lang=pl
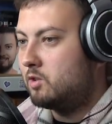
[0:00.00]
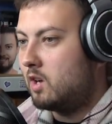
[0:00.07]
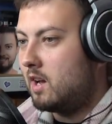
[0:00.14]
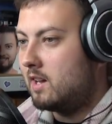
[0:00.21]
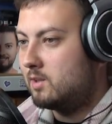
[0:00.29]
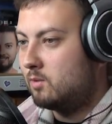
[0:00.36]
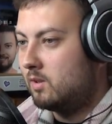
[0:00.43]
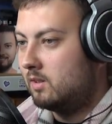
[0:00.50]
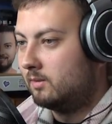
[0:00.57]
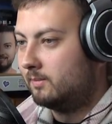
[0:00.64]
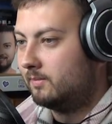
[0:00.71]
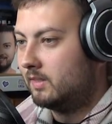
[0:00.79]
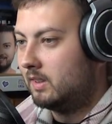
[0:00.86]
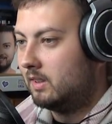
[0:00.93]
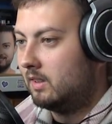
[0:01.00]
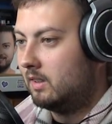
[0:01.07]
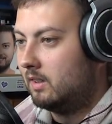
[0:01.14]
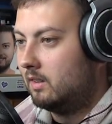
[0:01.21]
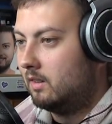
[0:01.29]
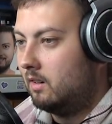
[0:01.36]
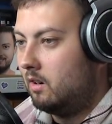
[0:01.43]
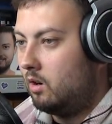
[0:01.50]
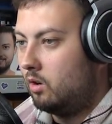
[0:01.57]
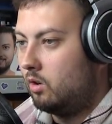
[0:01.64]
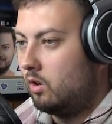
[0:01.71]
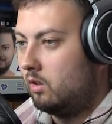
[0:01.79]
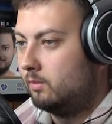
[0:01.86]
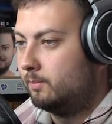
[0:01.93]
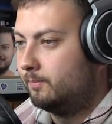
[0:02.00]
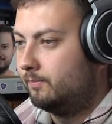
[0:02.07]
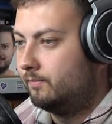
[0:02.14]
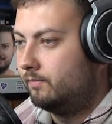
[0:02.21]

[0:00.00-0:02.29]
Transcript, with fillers: Czy będzie Pisałem moją nazwę użytkownika. Oko.